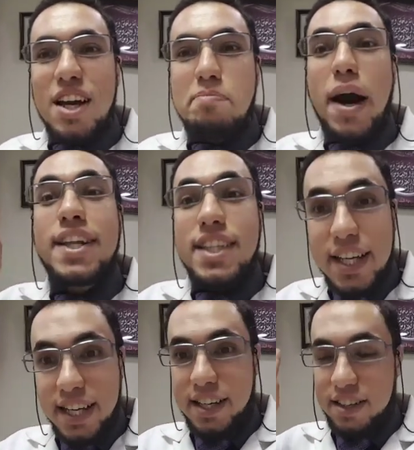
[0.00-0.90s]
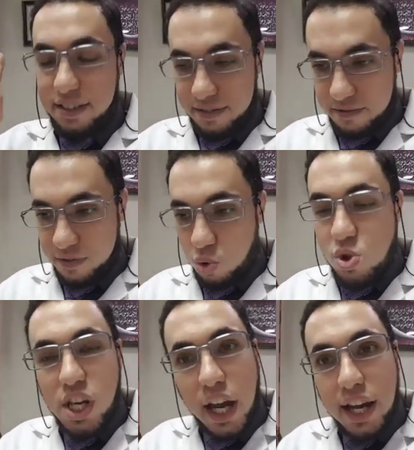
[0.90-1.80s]
بكتيري
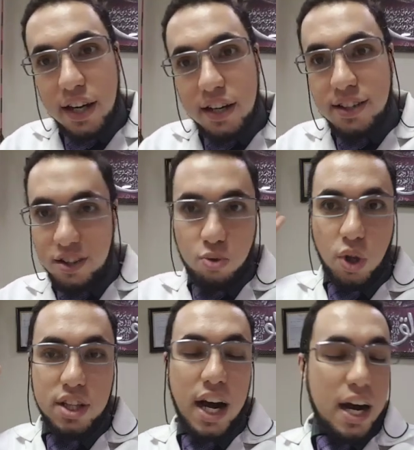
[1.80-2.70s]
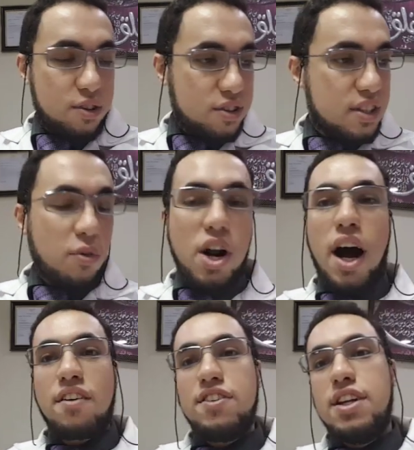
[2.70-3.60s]
وسخن نديله مضاد حيوي طب انا
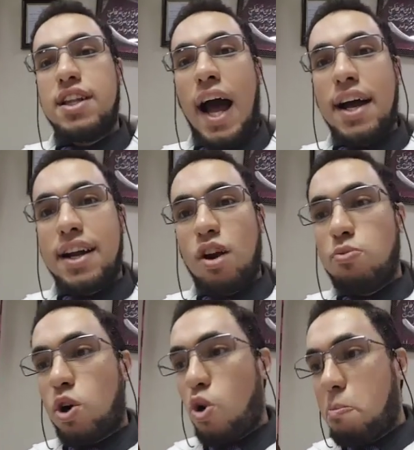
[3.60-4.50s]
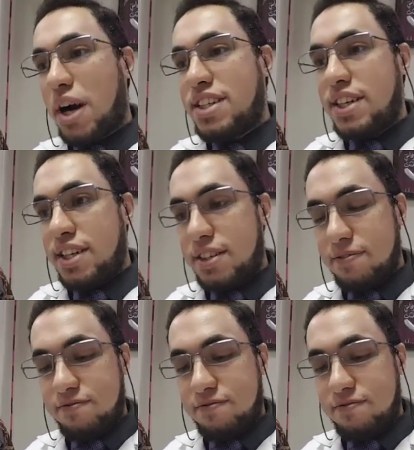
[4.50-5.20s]
اعرف ان العيل جاله ميكروب بكتيري